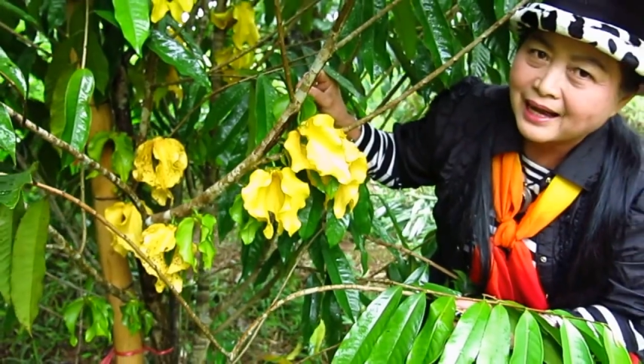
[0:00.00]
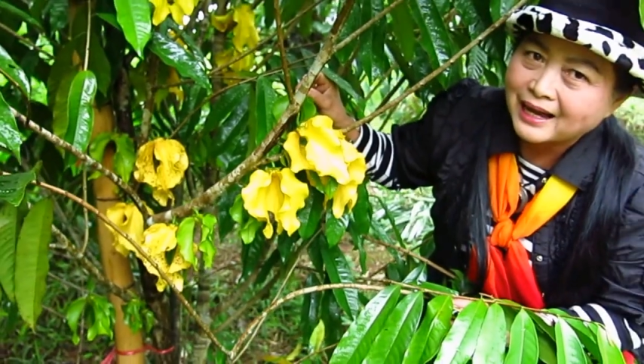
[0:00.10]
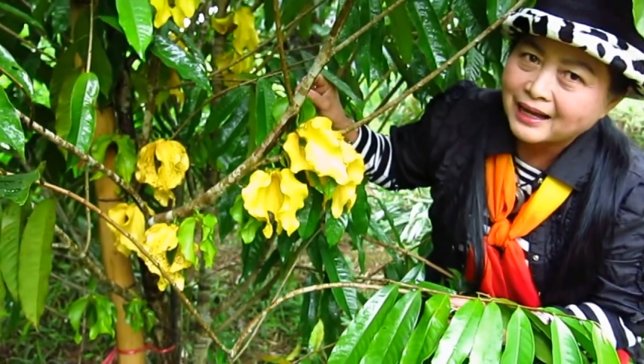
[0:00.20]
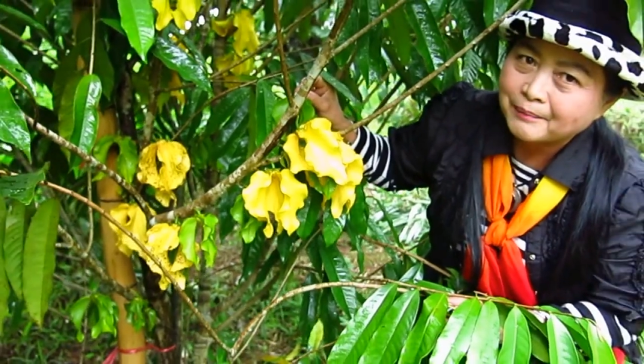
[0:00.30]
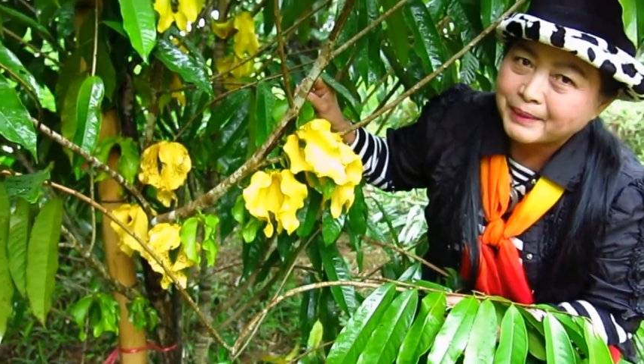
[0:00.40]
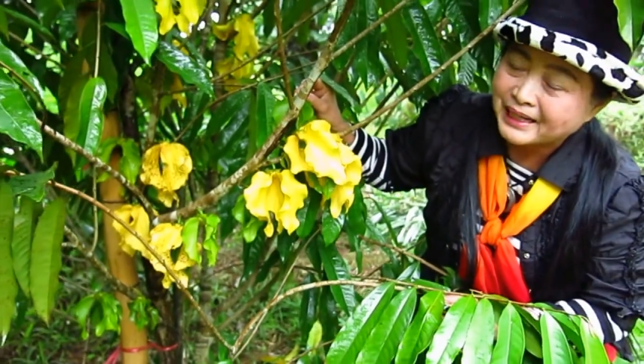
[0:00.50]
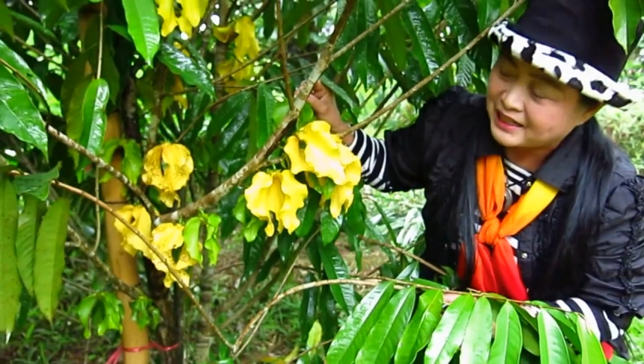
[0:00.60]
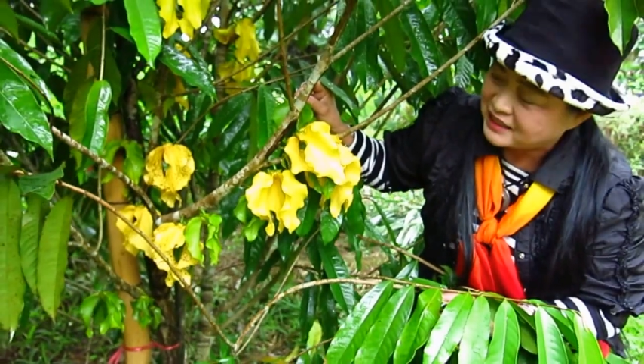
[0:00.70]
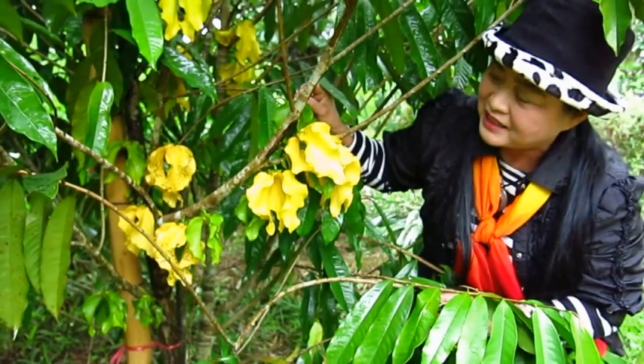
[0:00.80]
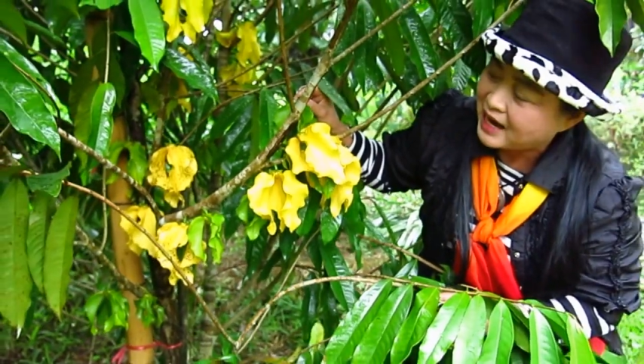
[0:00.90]
คะปาห
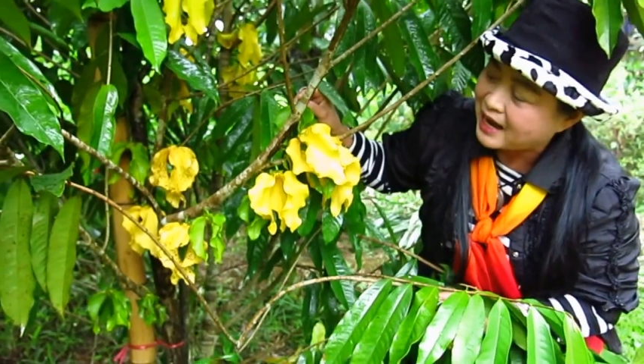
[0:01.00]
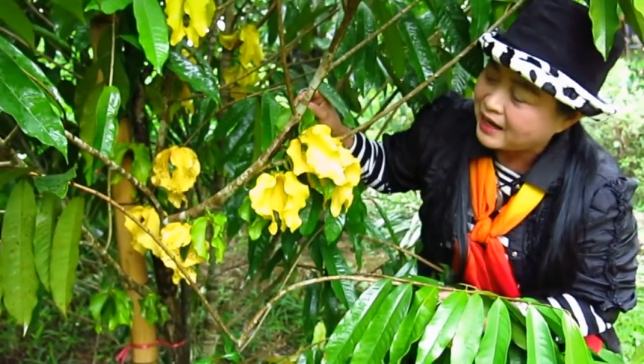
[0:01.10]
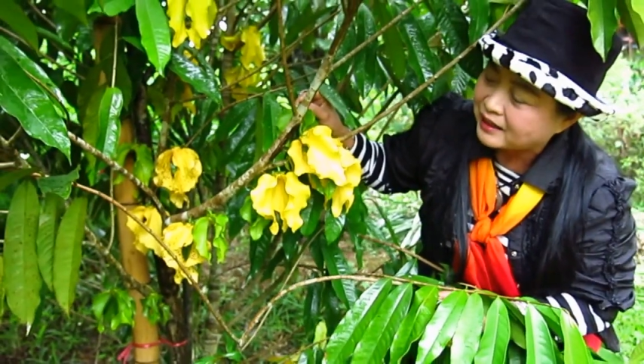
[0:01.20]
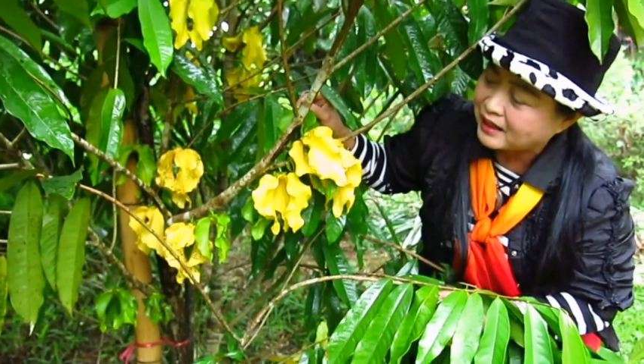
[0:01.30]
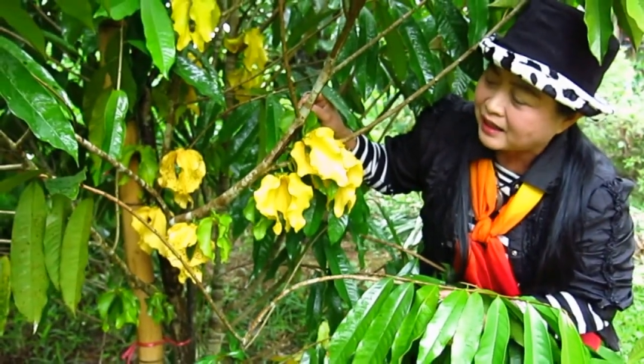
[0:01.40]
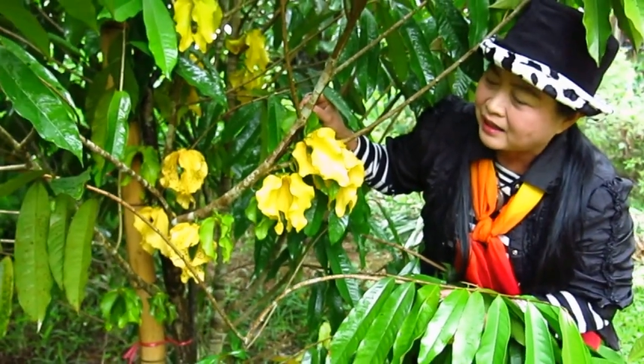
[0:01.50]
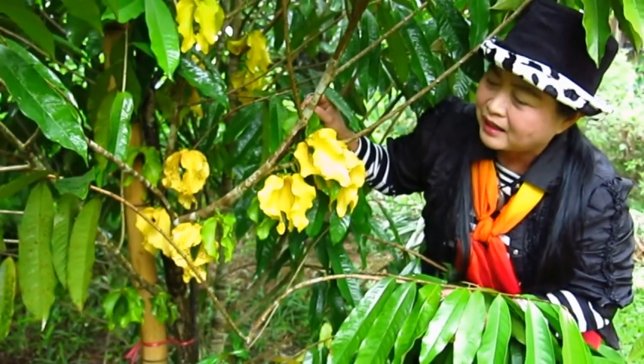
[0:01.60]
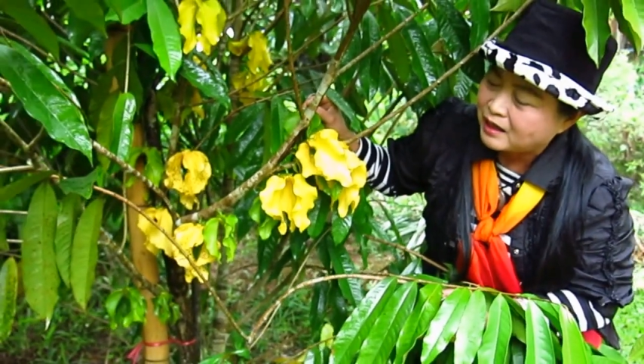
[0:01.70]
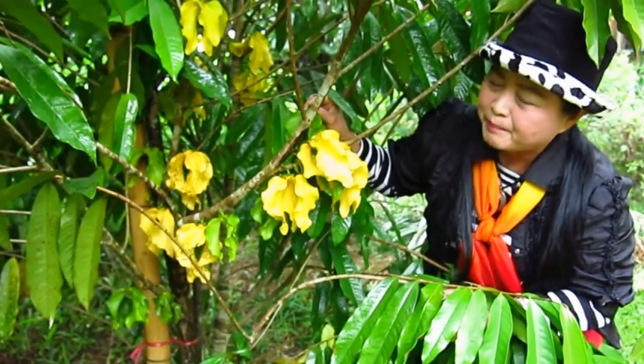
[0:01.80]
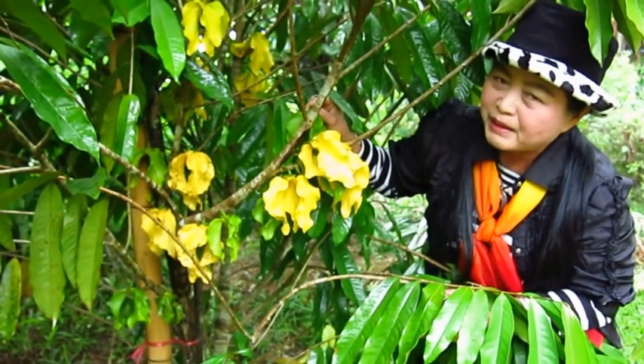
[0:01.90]
นันช้างเนี่ย
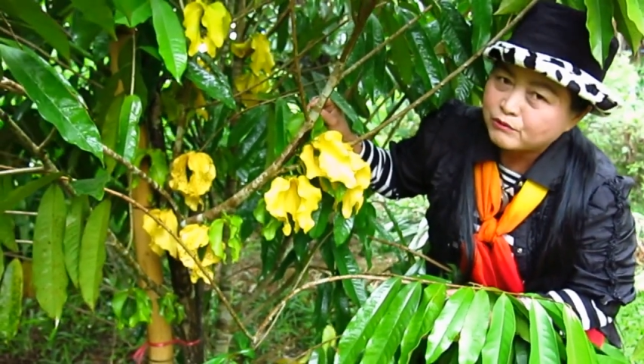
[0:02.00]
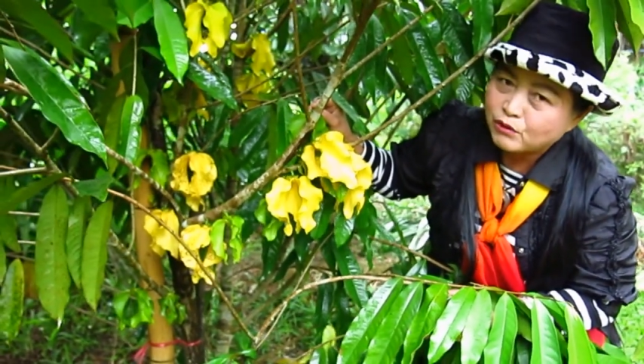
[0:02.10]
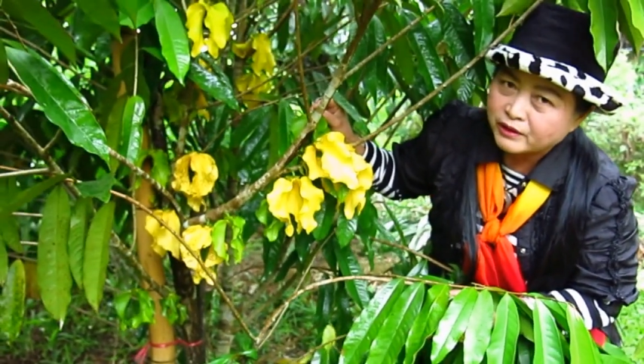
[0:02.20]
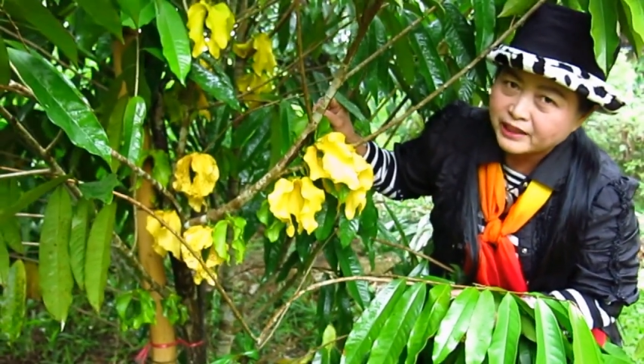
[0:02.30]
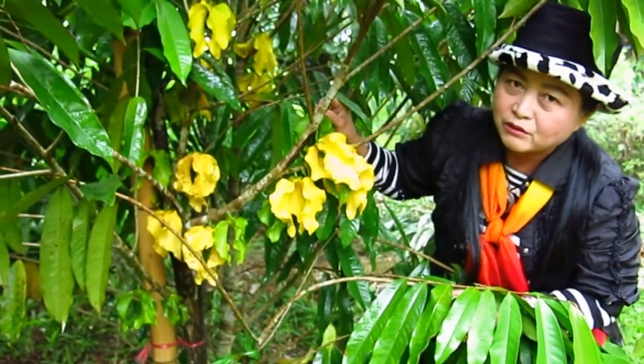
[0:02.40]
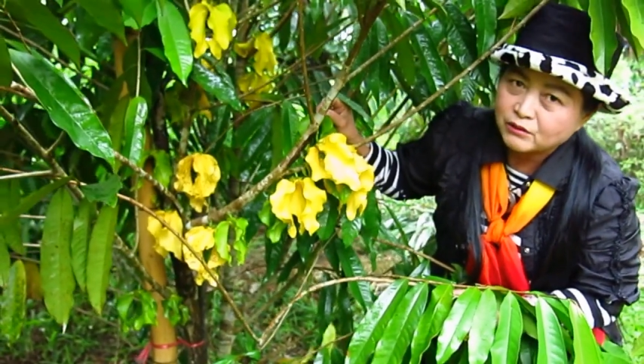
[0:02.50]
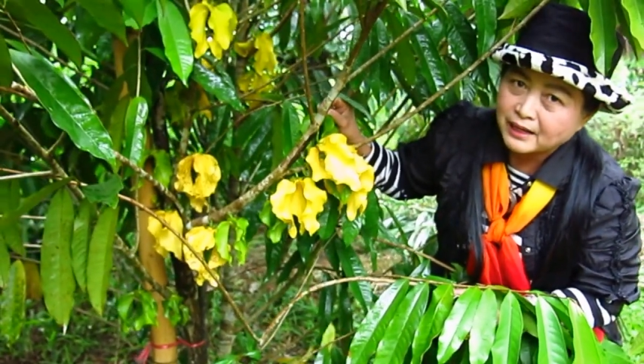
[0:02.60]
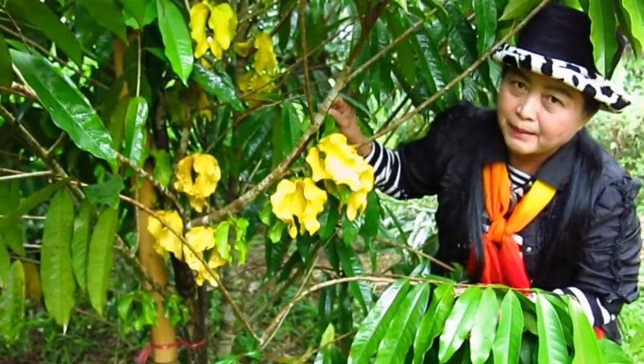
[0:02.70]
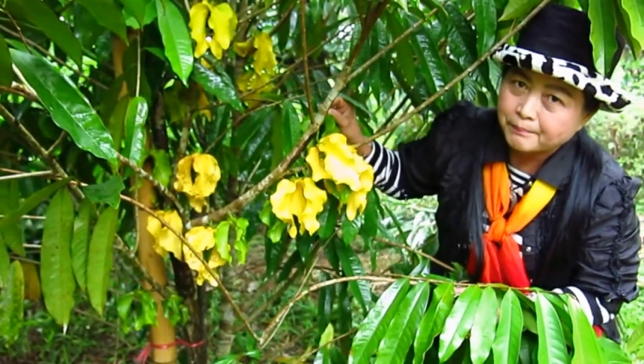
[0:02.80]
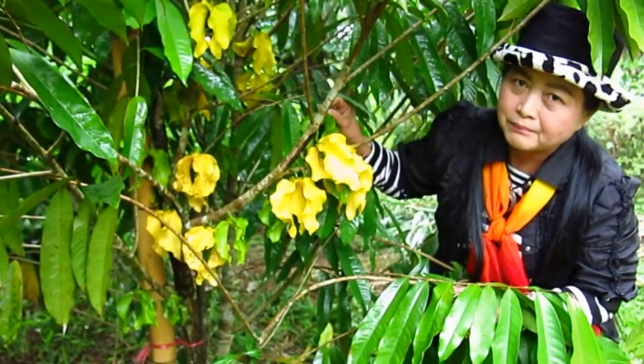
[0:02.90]
เป็นวงเดียว
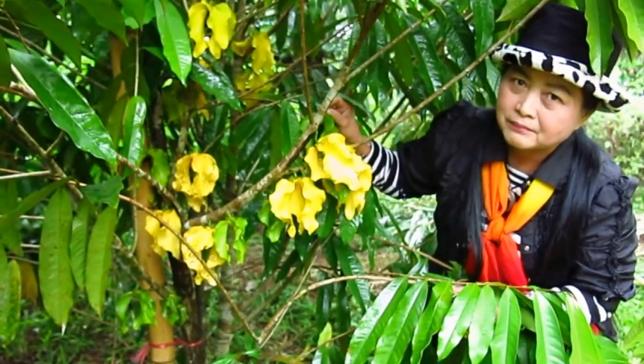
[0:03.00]
กับ